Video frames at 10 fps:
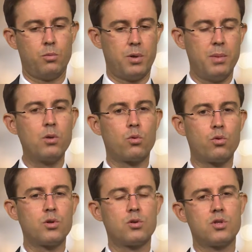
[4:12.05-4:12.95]
primeiro
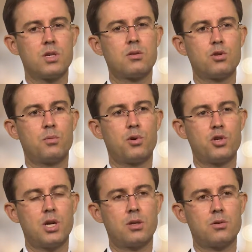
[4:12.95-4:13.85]
curso de gestão de
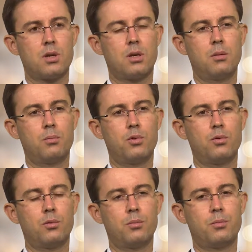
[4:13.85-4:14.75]
projetos aqui para
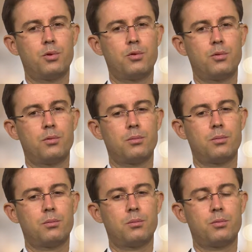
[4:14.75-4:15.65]
o pro,
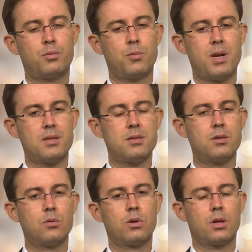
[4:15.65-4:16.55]
pro
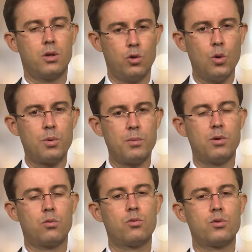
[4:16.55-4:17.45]
Brasil, que criou o
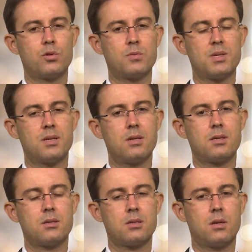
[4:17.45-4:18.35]
primeiro curso de
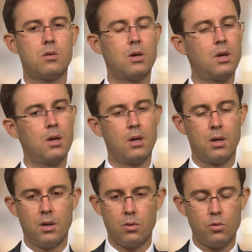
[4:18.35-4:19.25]
especialização.
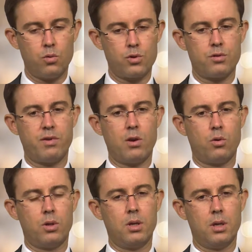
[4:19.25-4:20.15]
O curso vem
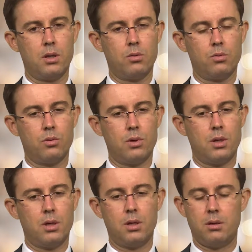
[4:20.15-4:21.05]
rodando,
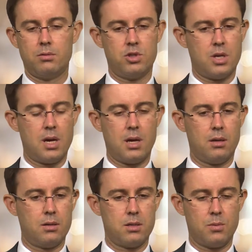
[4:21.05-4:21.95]
é,
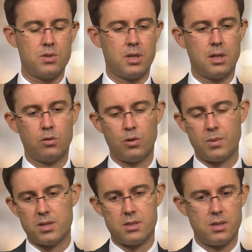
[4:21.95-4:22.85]
já estamos aí na
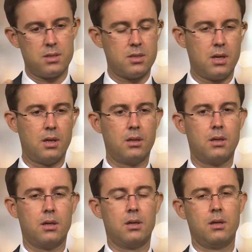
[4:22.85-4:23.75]
turma
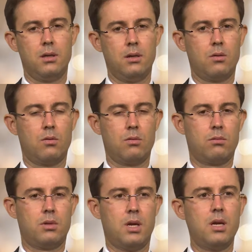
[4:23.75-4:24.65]
60 e
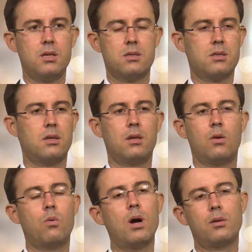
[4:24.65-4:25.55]
63,
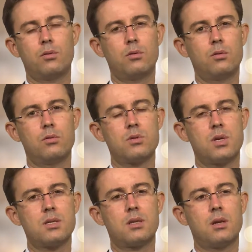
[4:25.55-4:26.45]
64, não
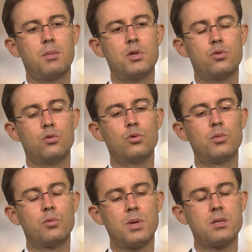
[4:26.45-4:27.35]
sei exatamente o
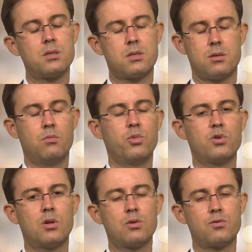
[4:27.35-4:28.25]
número, mas são muitos
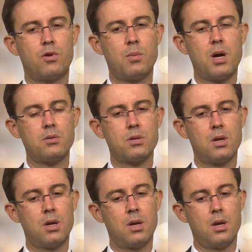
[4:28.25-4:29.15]
alunos formados.
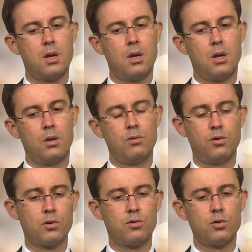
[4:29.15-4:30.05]
No
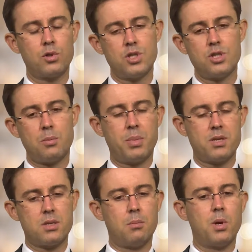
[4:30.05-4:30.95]
fundo, no fundo a gente já
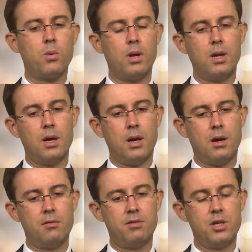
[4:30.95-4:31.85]
percebeu ali
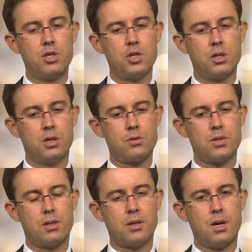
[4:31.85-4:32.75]
há, 20 anos
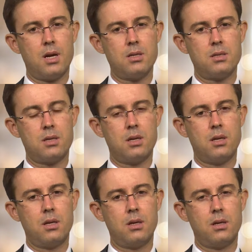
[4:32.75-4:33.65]
atrás
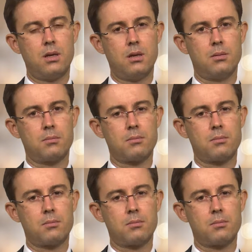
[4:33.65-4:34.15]
que,